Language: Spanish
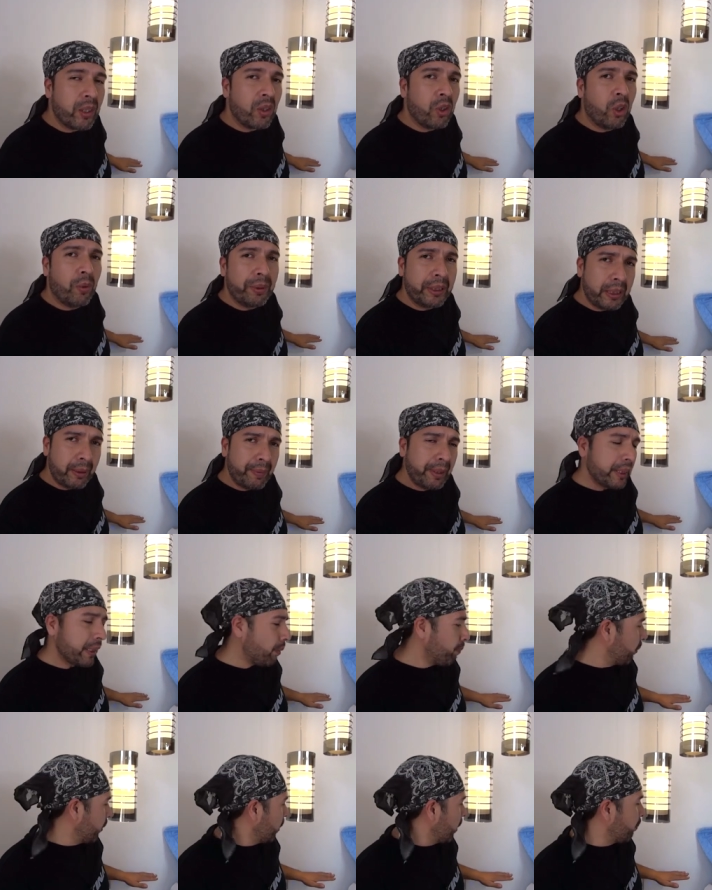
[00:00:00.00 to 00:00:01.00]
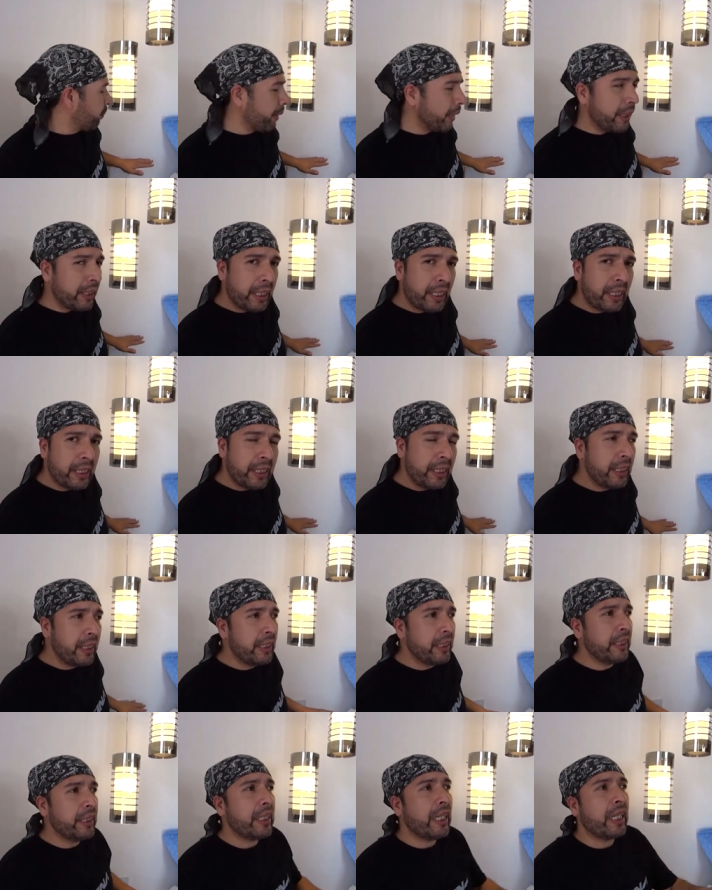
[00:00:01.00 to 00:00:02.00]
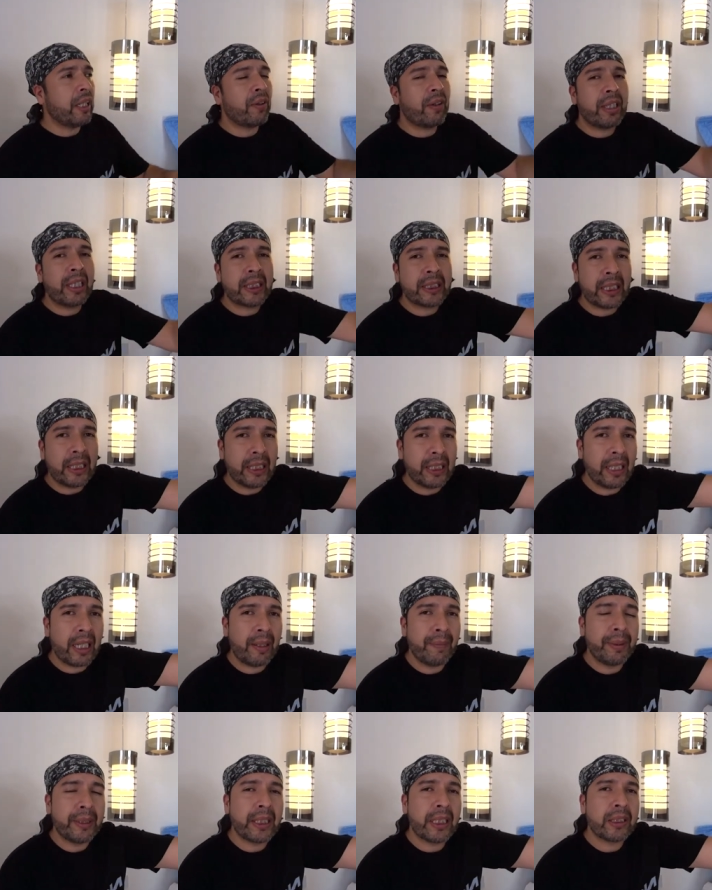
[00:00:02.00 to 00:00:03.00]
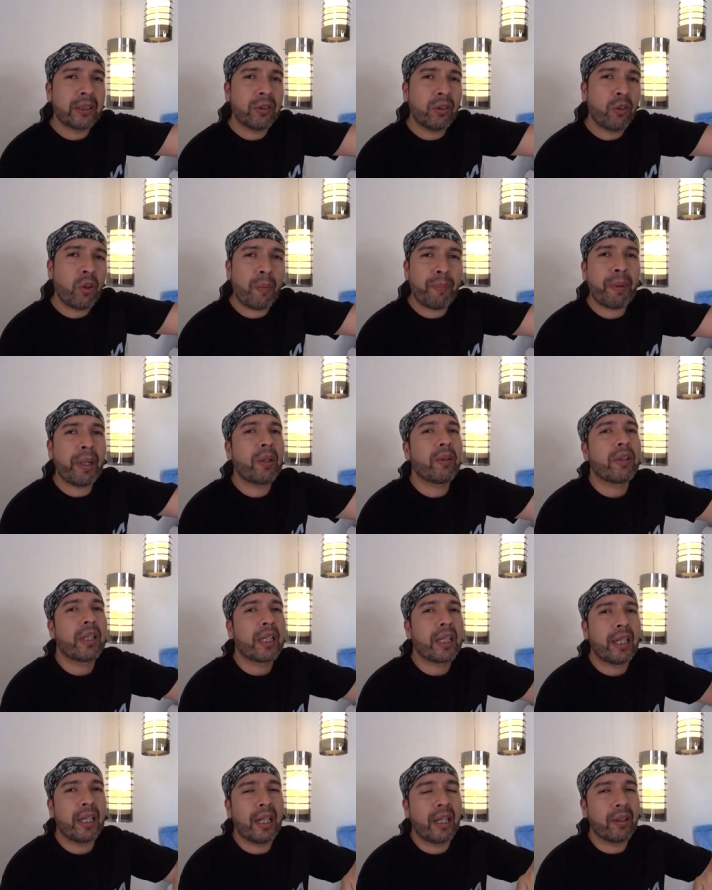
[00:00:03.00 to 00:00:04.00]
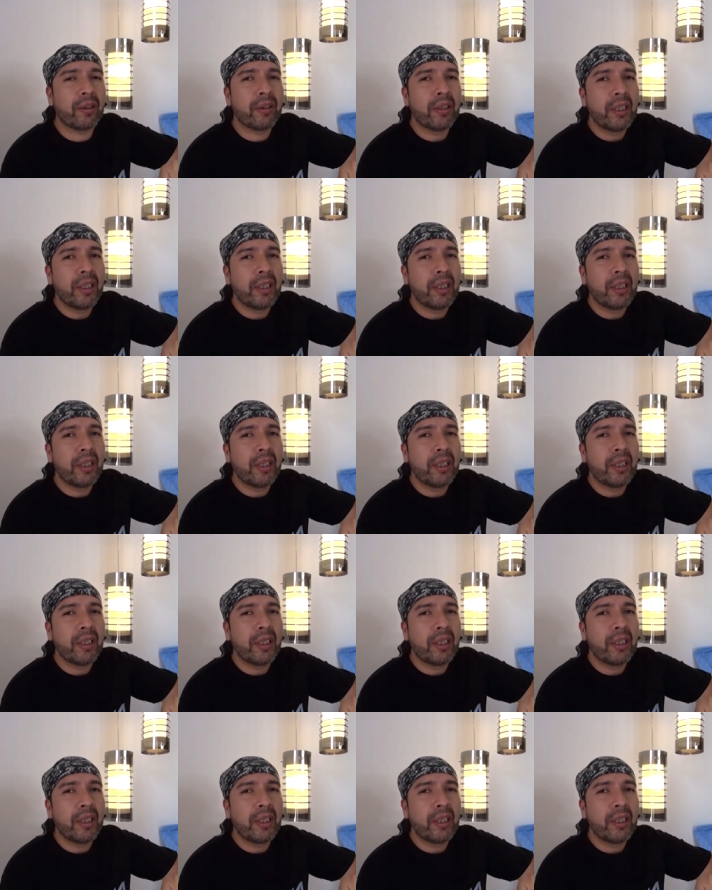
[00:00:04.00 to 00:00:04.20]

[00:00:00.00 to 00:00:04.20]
O viceversa, puedo aprender aquí y a la hora de salir de la habitación lo apago de aquel lado.